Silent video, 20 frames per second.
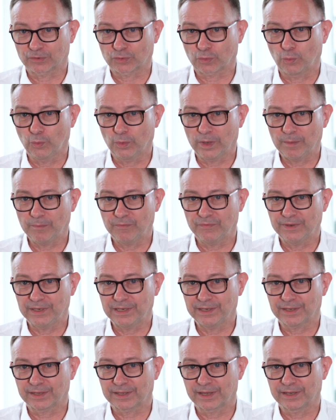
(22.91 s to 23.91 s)
der
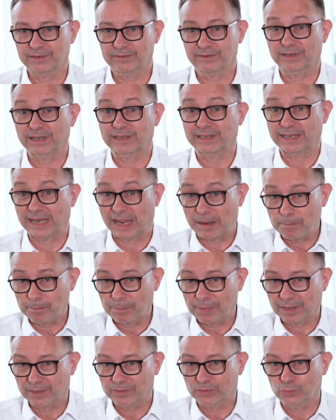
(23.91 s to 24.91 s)
Druckempfindlichkeit, der
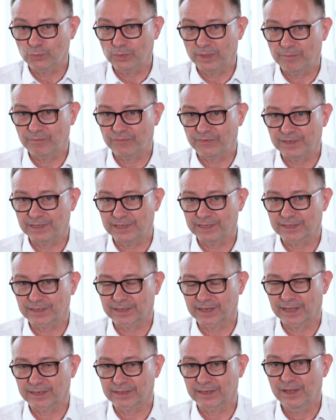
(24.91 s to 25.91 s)

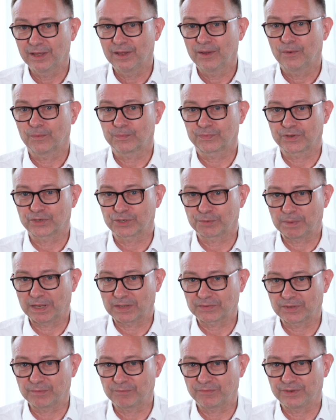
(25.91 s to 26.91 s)
Temperaturempfindlichkeit und der
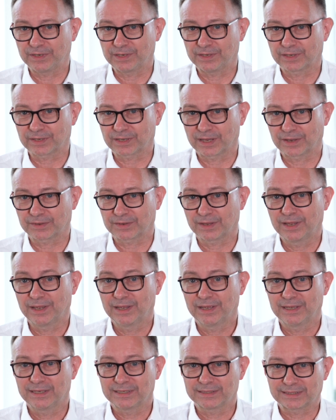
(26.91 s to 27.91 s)
Schmerzempfindlichkeit
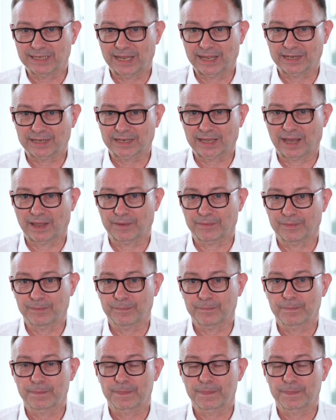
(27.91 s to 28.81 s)
sein kann.